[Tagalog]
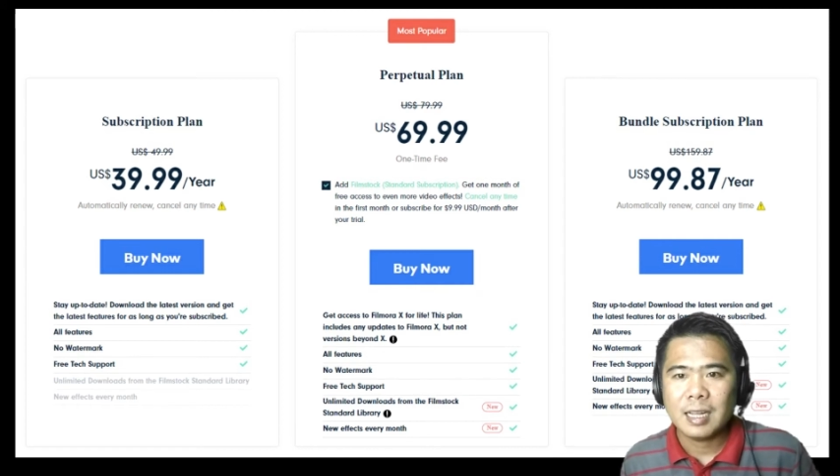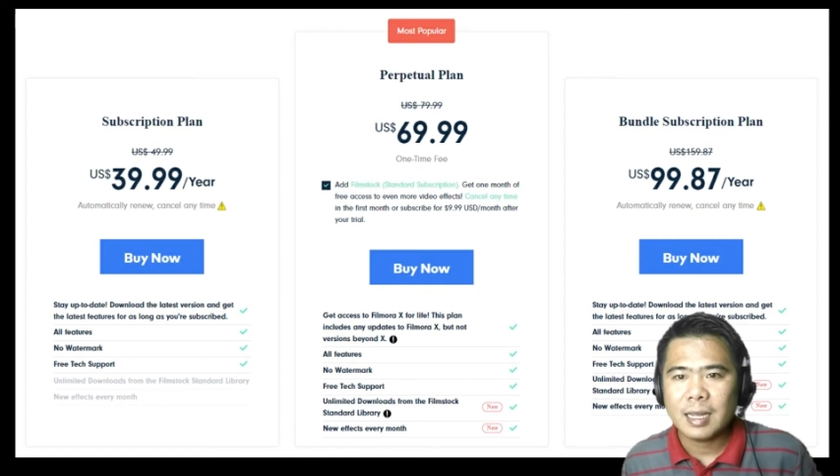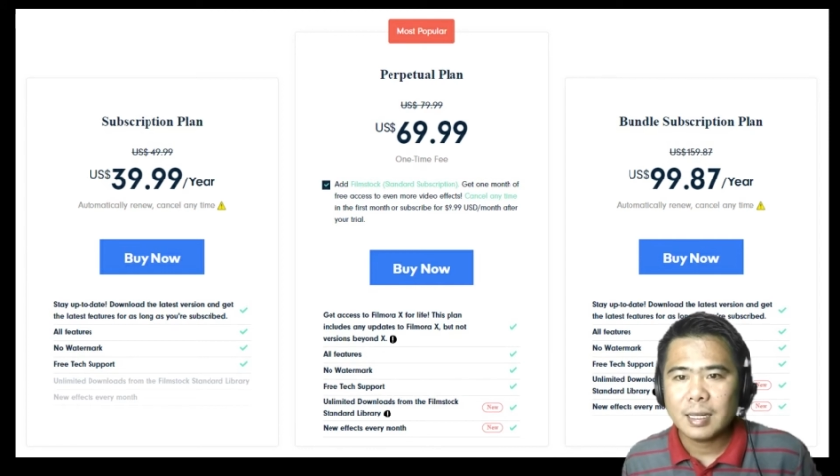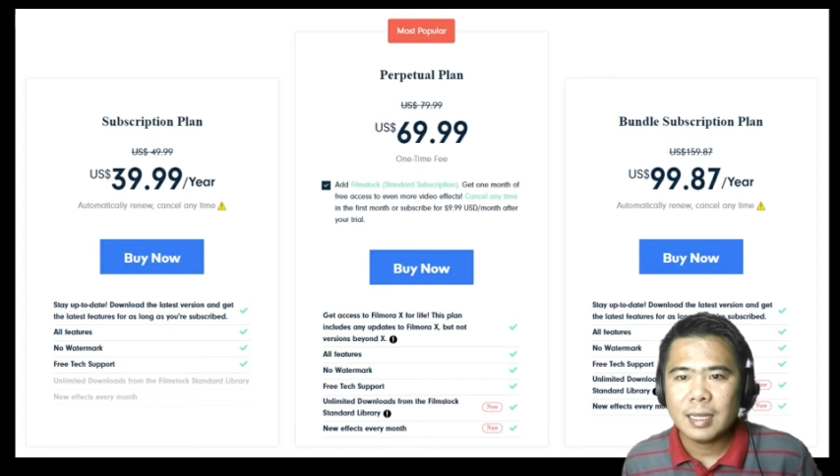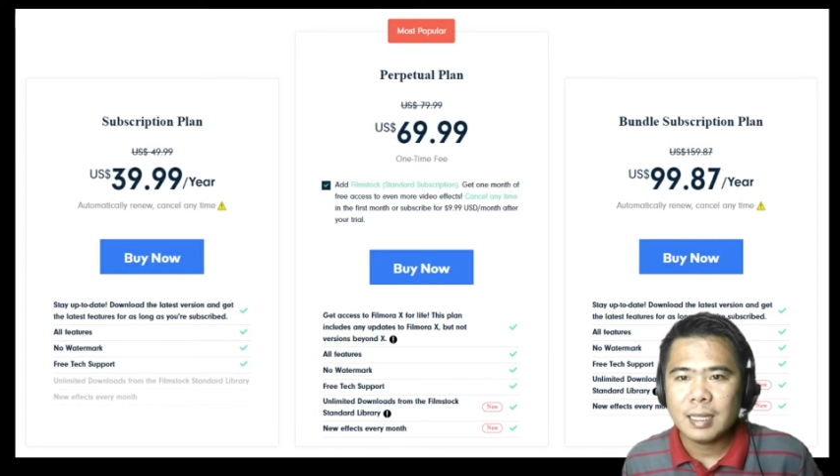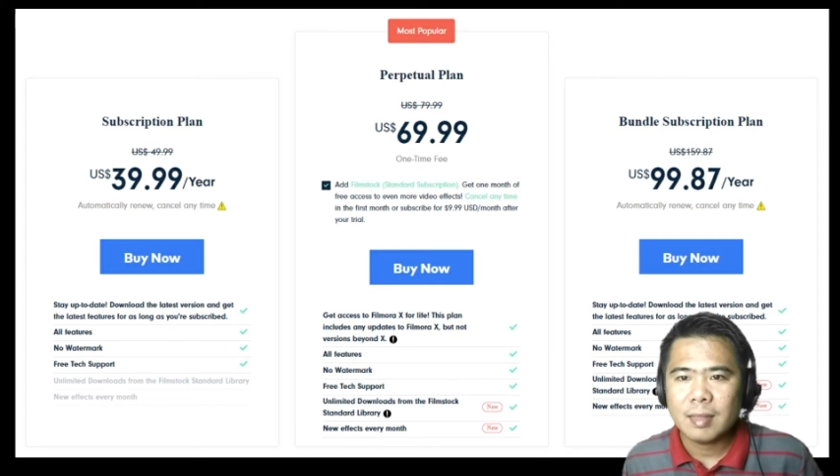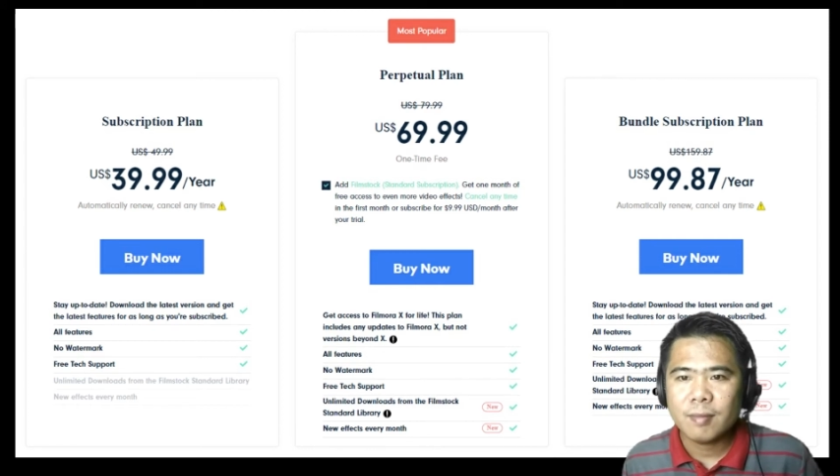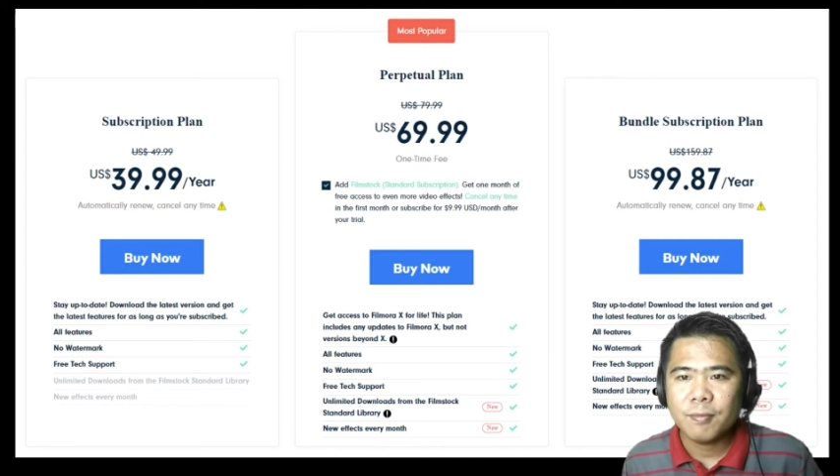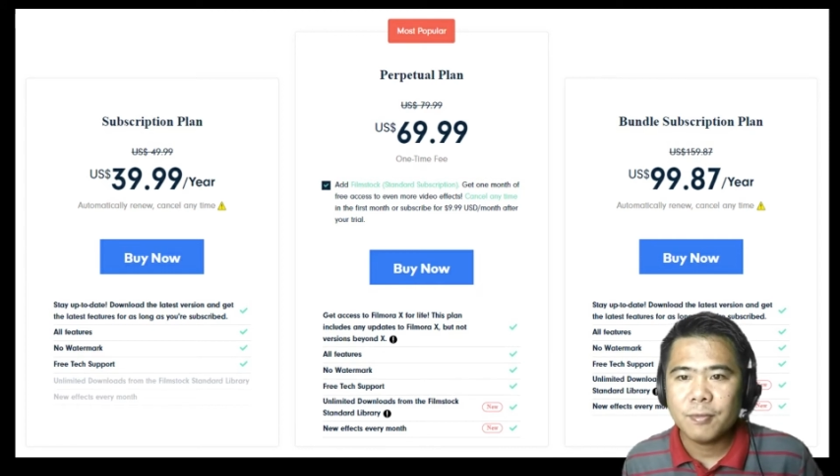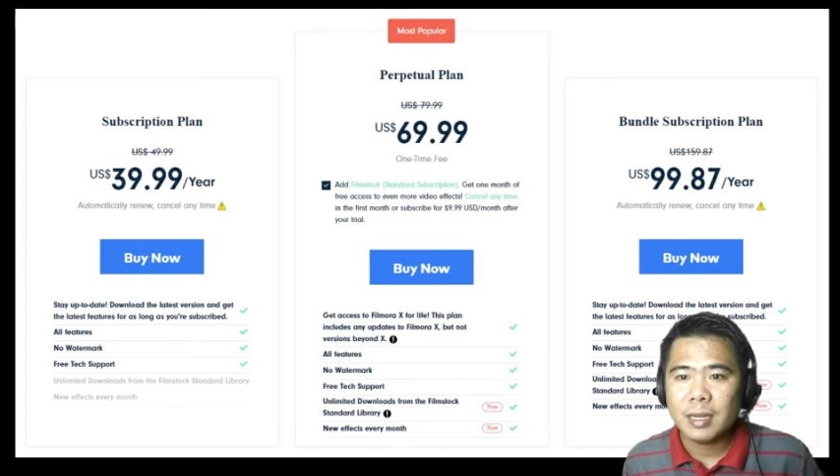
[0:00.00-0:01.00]
kahit
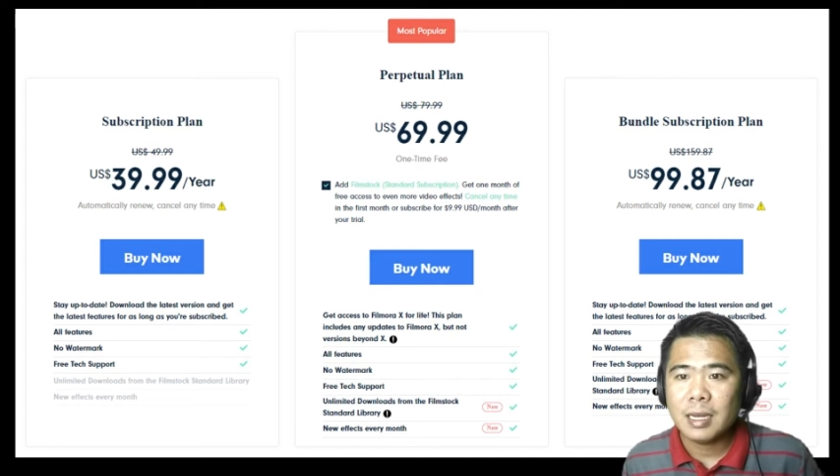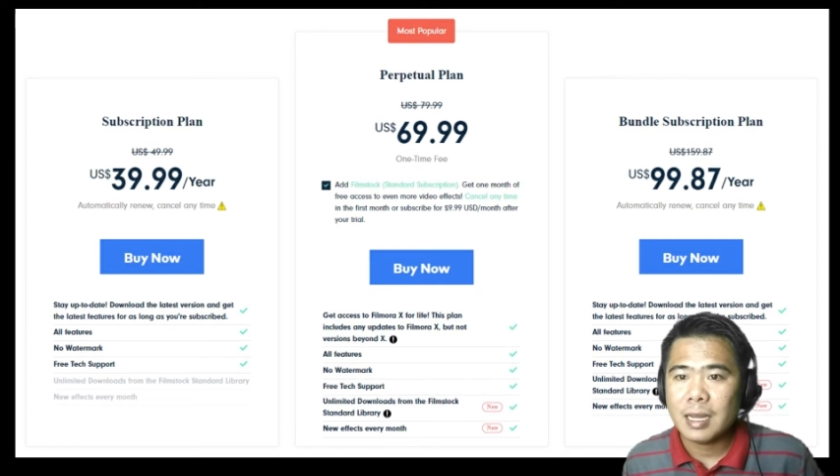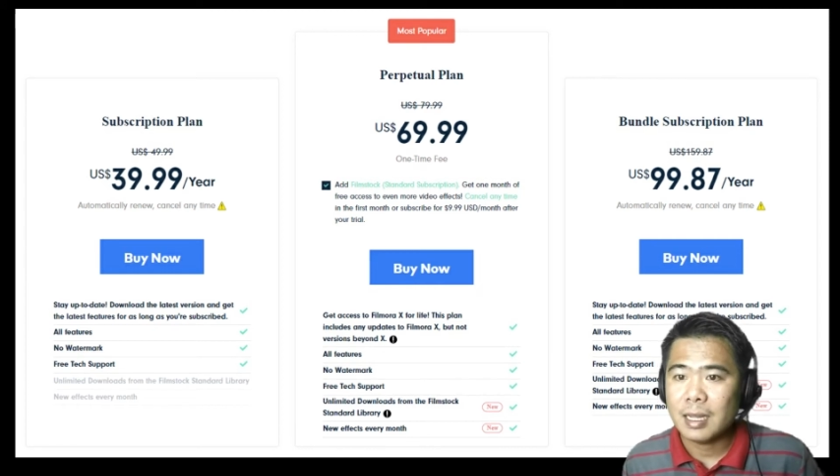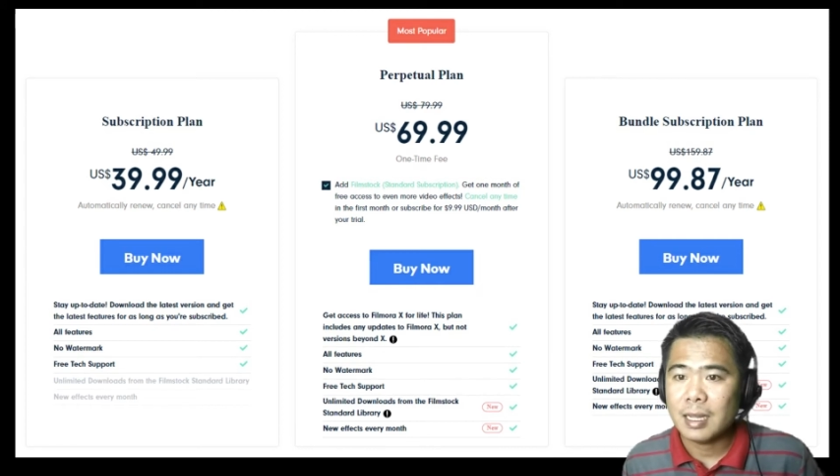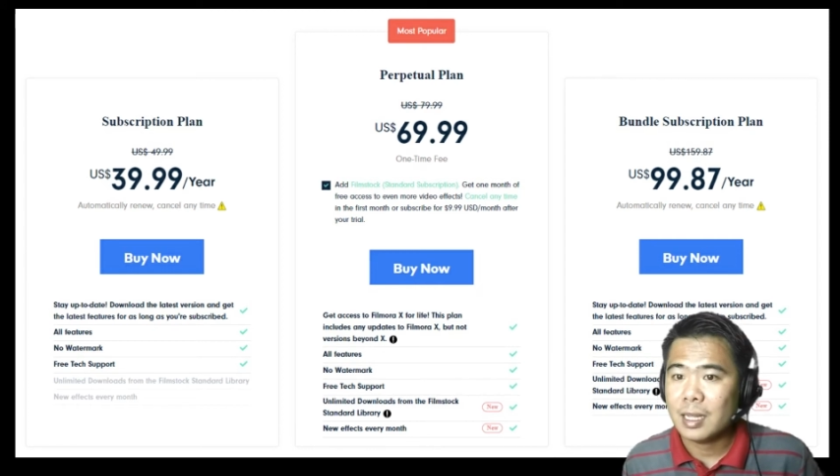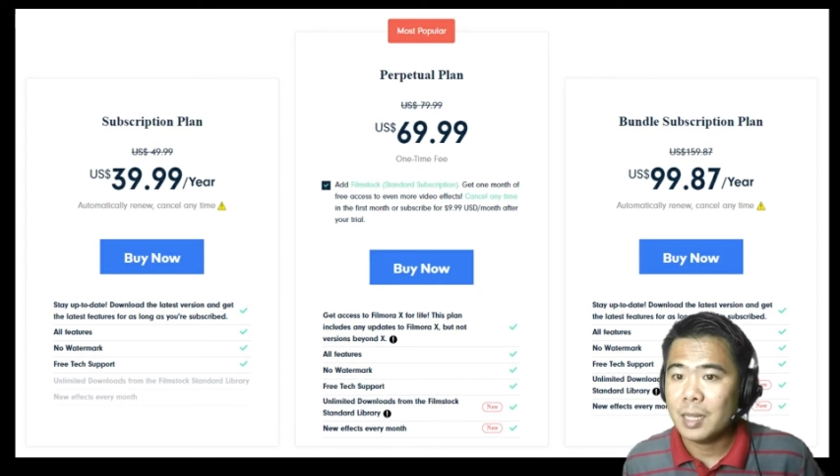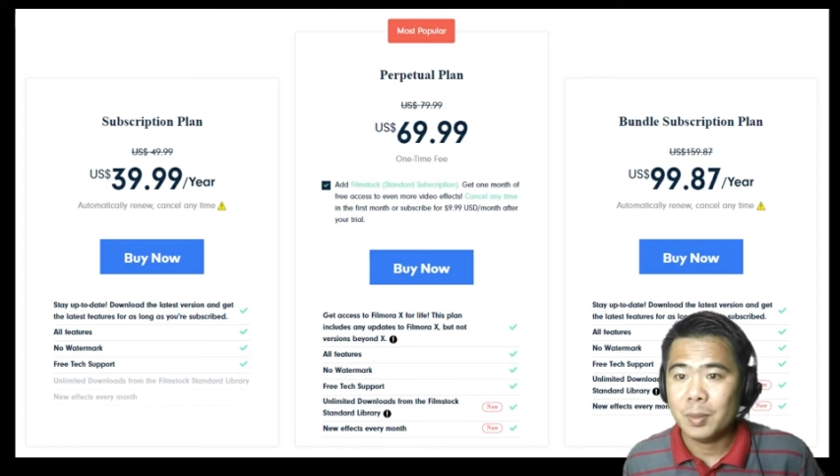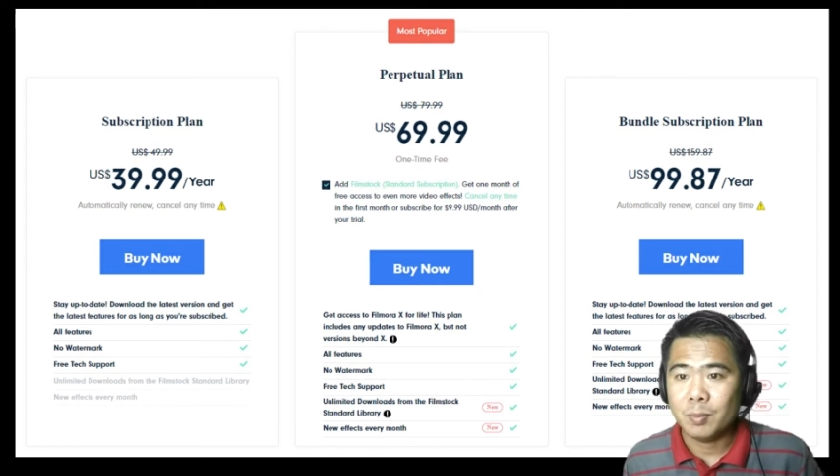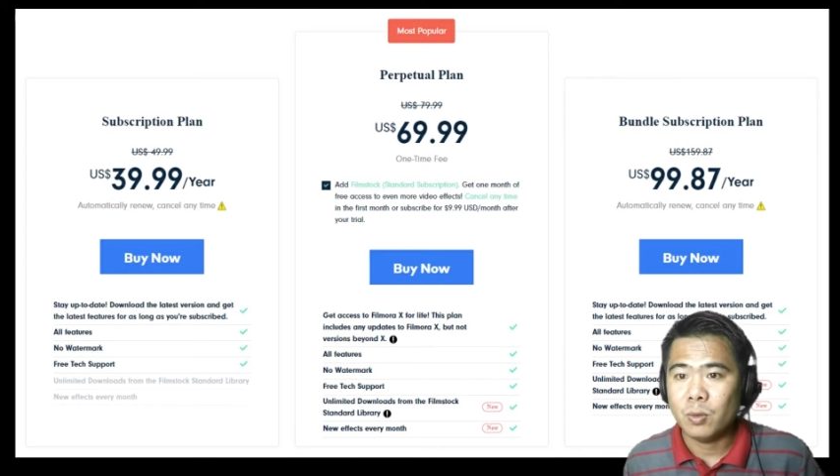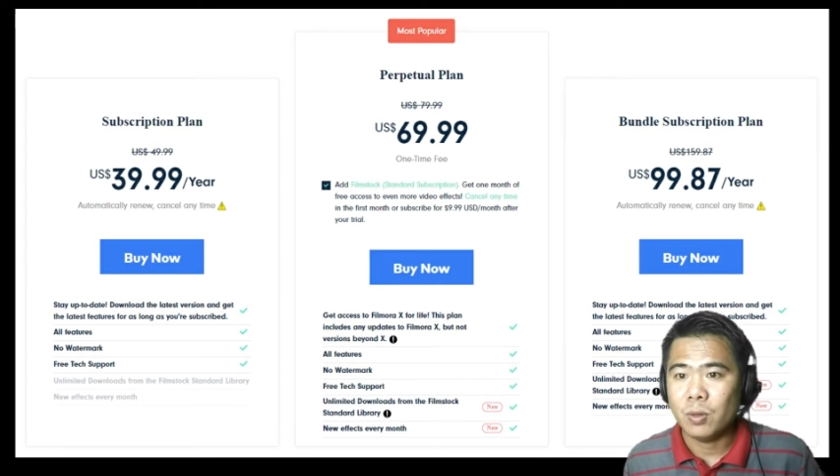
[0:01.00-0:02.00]
free lang ang
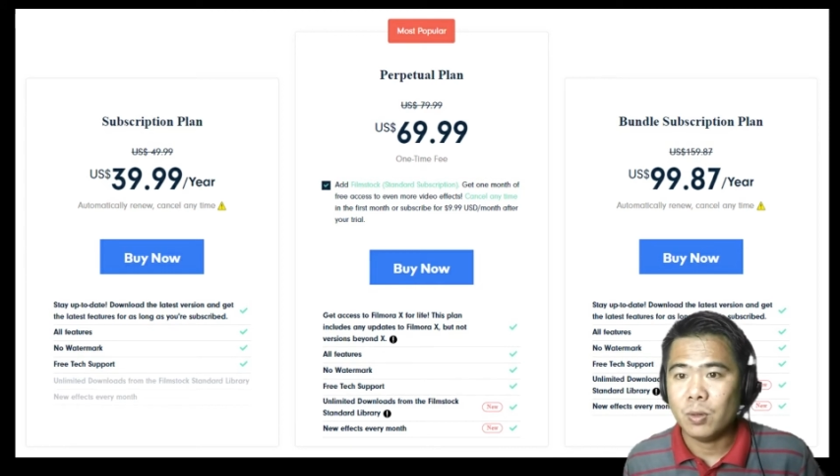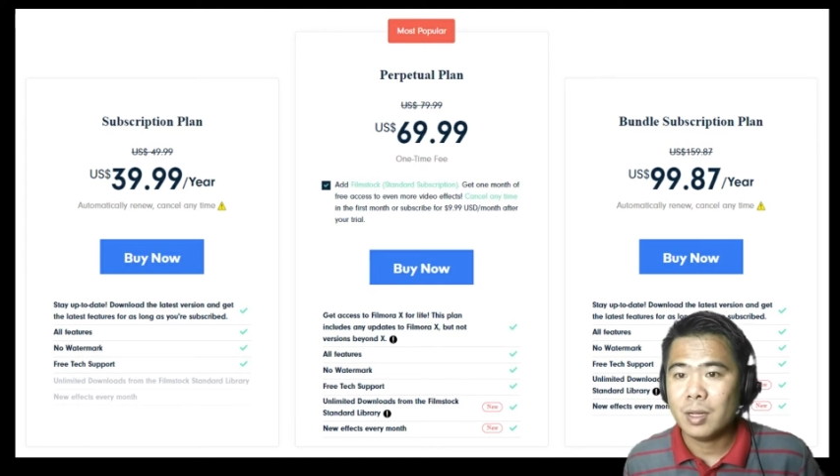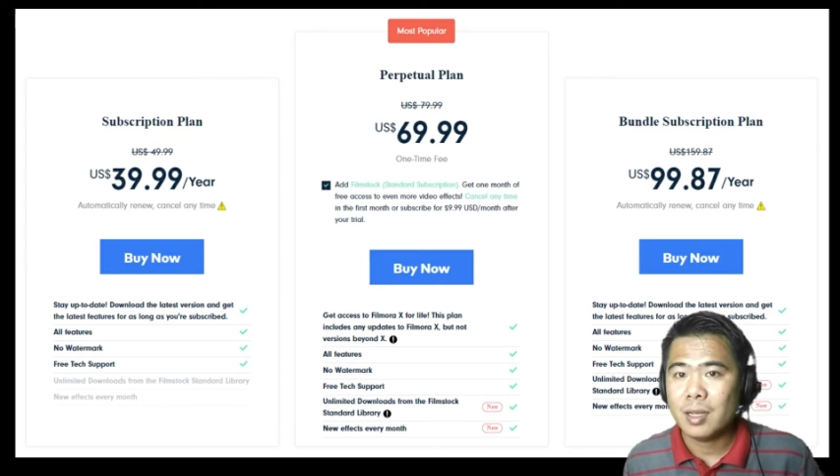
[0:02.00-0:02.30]
gamit mo.